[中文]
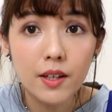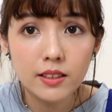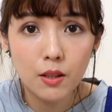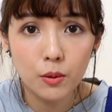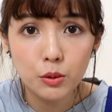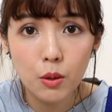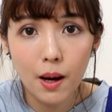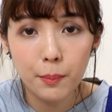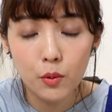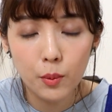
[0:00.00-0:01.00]
放在我的
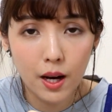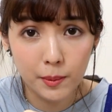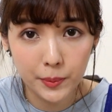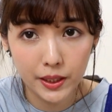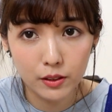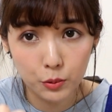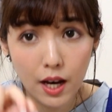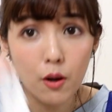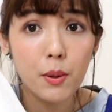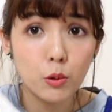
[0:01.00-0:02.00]
床铺旁边，因为
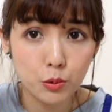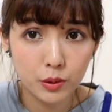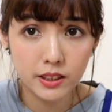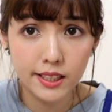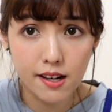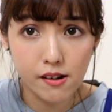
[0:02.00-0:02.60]
它会陪我睡觉。